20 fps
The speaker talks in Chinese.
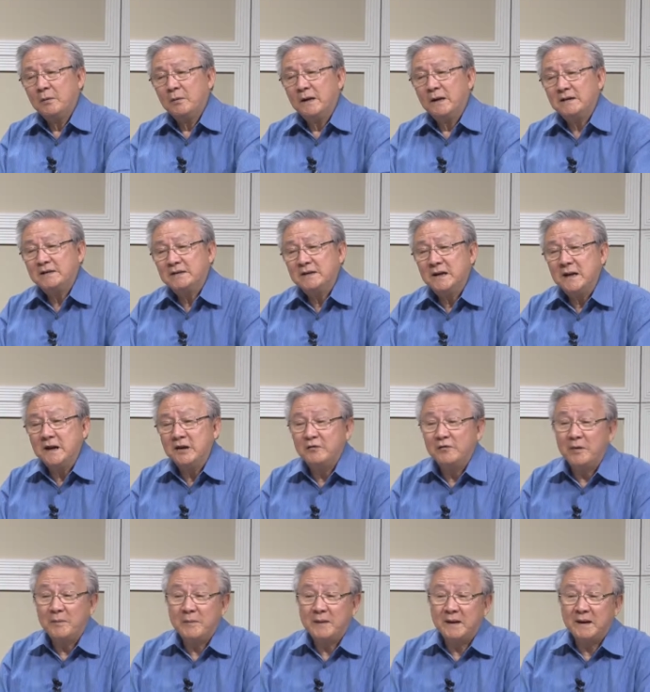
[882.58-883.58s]
我想今天一
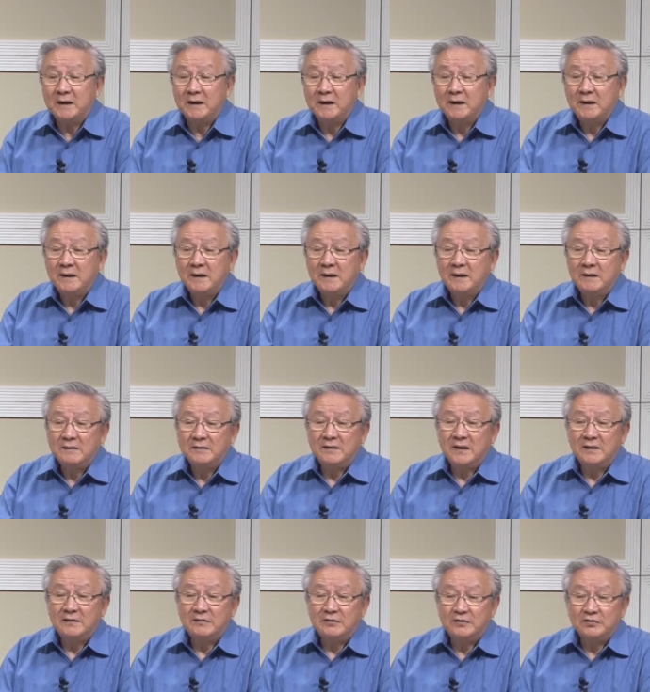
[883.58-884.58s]
方面呢，这
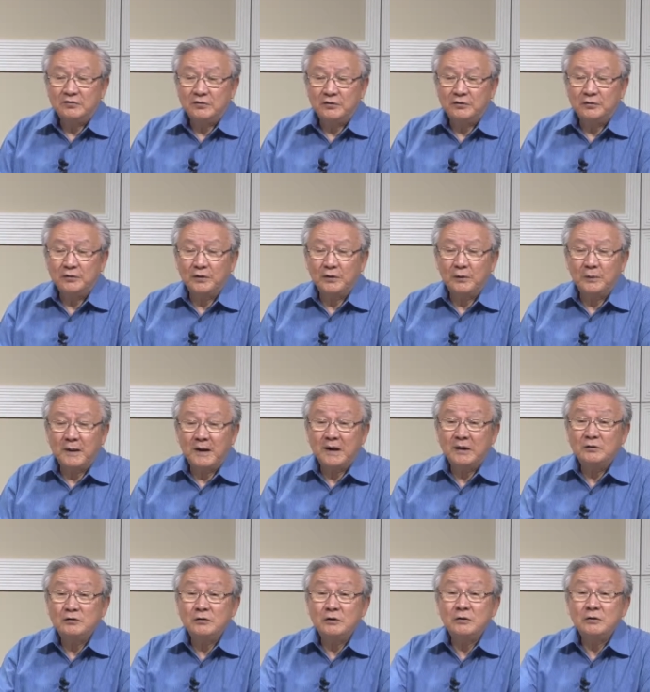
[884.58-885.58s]
样子学收的话
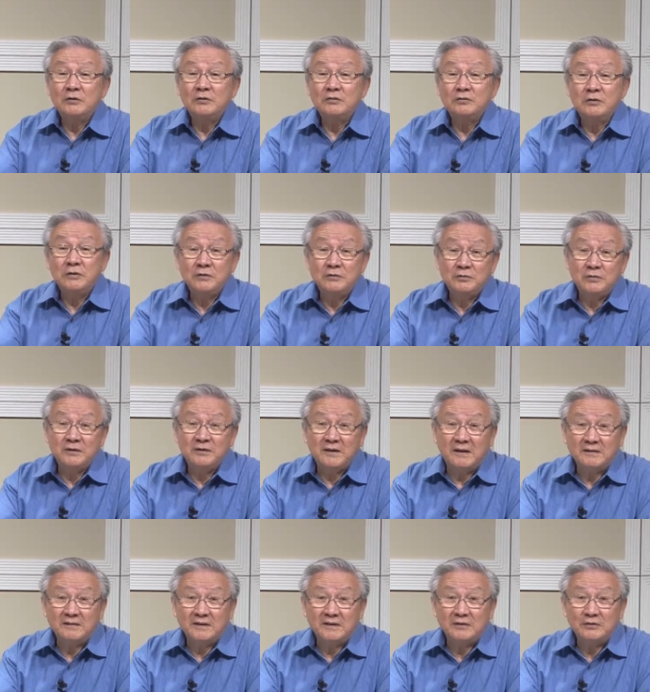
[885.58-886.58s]
也缺缺缺
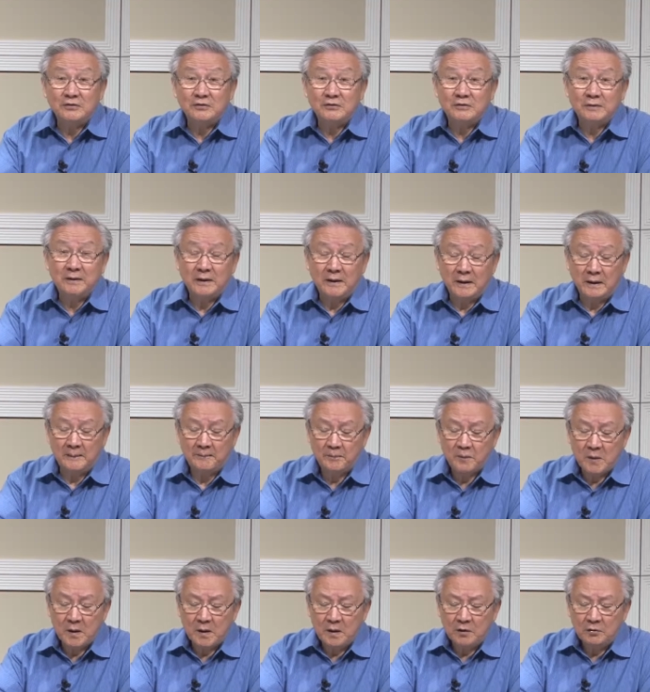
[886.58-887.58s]
少证据啊。
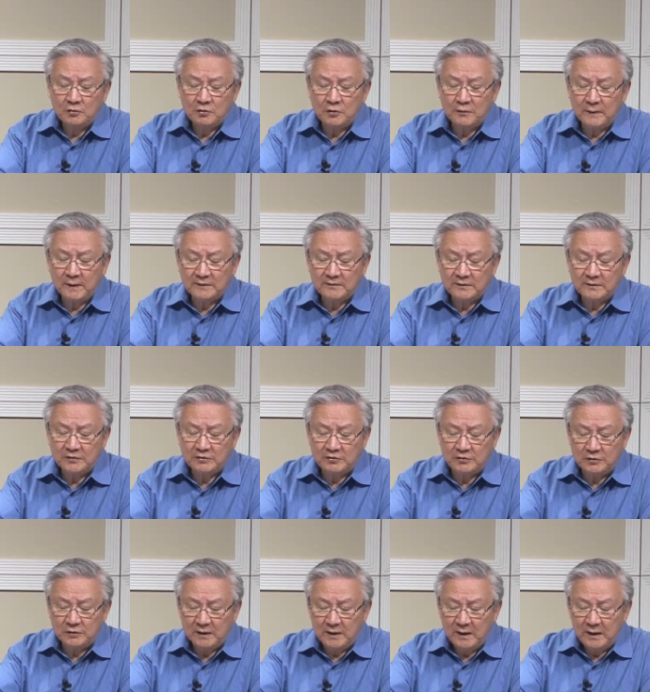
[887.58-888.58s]
缺乏证
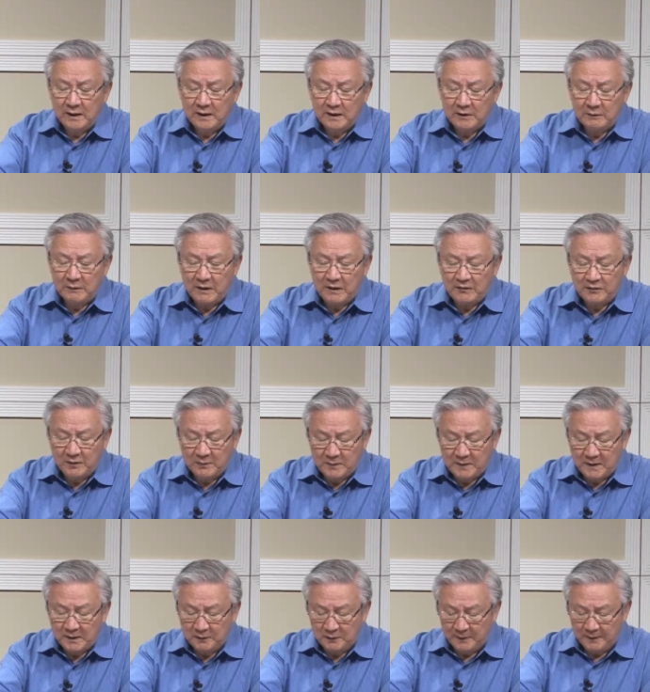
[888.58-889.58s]
据。另外一方
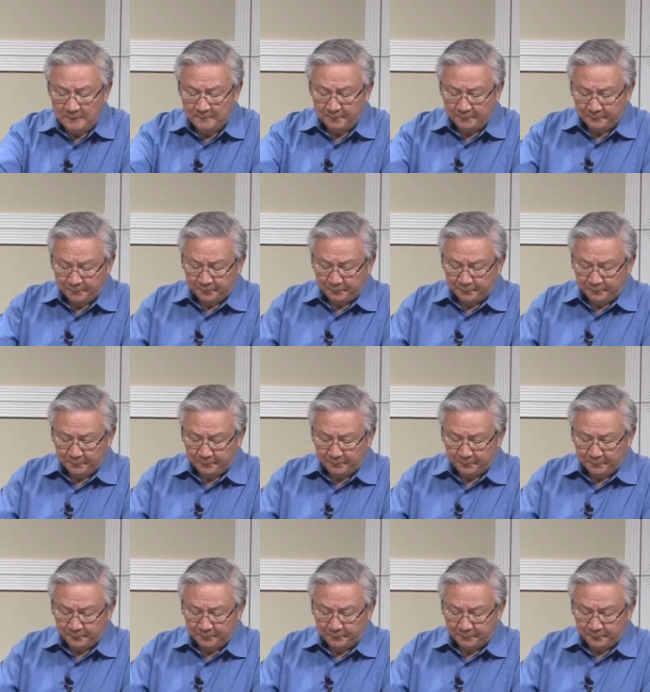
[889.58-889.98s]
面的话，